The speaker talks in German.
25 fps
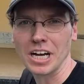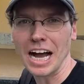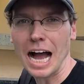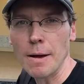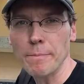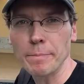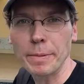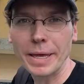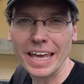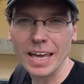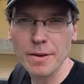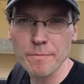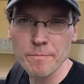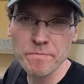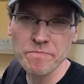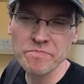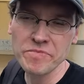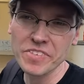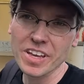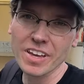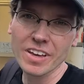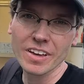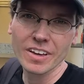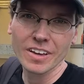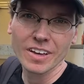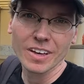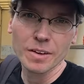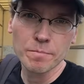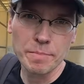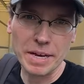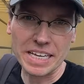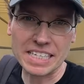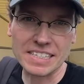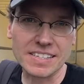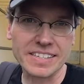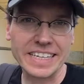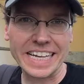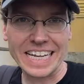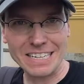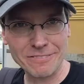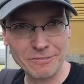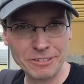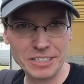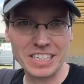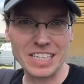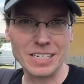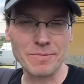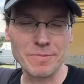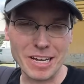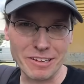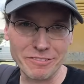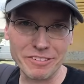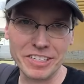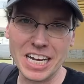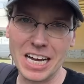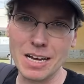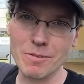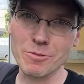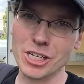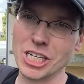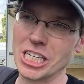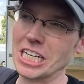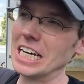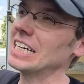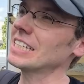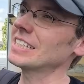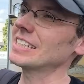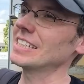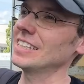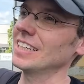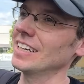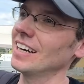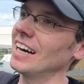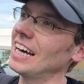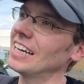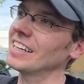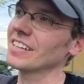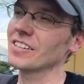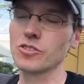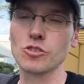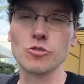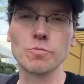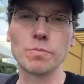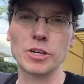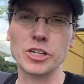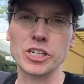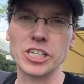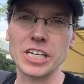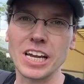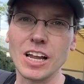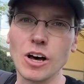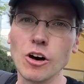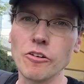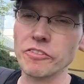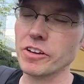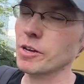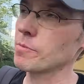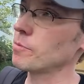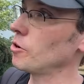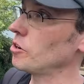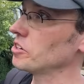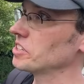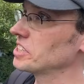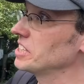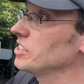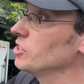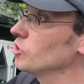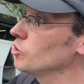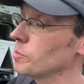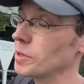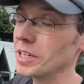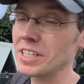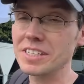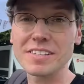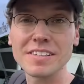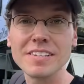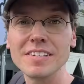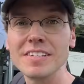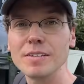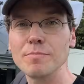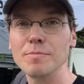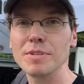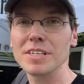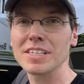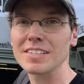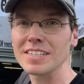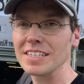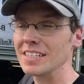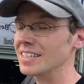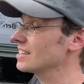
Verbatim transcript: noch abgeben. Bestes Helferteam mal wieder am Start hier, alles super schnell aufgebaut. Hier übrigens hinter mir seht